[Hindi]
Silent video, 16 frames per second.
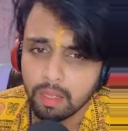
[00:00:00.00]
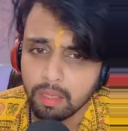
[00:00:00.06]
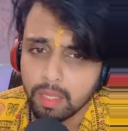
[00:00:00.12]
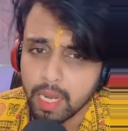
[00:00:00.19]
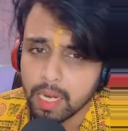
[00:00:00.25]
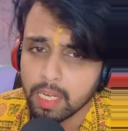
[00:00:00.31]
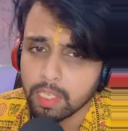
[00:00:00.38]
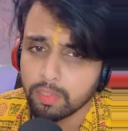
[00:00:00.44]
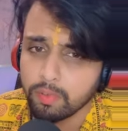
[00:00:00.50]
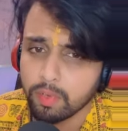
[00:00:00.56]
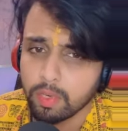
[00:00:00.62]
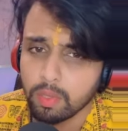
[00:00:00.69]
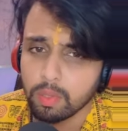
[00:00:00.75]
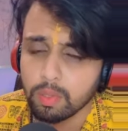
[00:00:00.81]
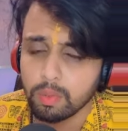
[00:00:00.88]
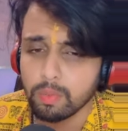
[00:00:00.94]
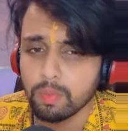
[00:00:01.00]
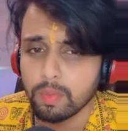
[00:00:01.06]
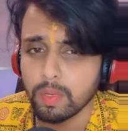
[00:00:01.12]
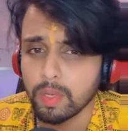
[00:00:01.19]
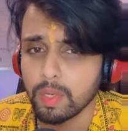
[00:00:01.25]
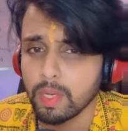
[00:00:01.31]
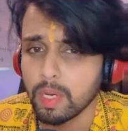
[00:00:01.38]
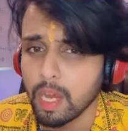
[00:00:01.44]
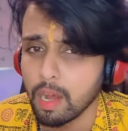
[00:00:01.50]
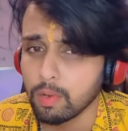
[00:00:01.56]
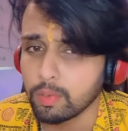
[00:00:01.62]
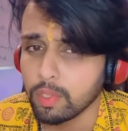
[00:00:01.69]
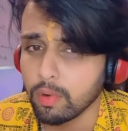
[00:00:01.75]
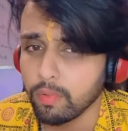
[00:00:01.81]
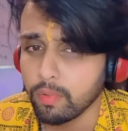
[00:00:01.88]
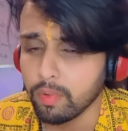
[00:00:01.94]
दैट इज़ वर्गो
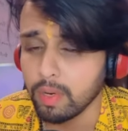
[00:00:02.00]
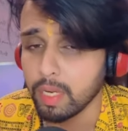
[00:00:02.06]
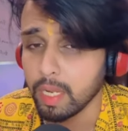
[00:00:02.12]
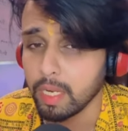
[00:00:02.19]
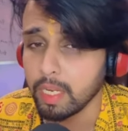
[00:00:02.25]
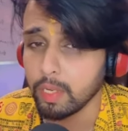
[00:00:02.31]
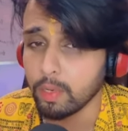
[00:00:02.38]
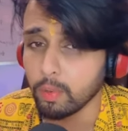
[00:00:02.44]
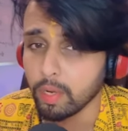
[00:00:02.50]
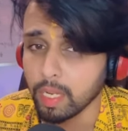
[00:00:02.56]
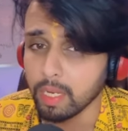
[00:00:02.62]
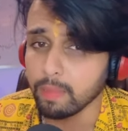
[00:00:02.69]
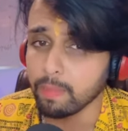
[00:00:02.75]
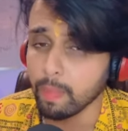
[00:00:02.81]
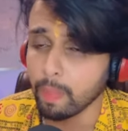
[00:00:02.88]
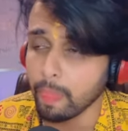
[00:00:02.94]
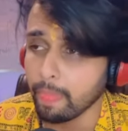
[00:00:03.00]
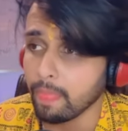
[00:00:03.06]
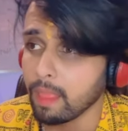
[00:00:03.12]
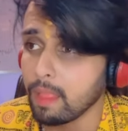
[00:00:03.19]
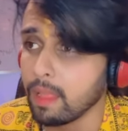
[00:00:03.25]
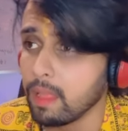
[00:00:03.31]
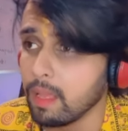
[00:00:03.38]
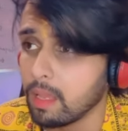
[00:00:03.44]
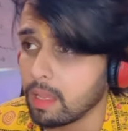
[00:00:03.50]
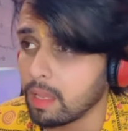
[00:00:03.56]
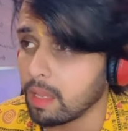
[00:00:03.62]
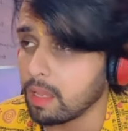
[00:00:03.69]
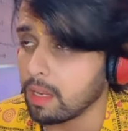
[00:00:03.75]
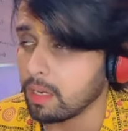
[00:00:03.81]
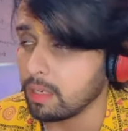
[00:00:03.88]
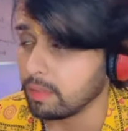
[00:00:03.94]
हाउस ऑफ डेली रूटीन
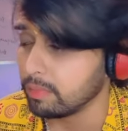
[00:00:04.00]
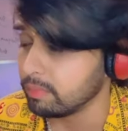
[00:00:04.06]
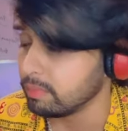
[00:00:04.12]
एंड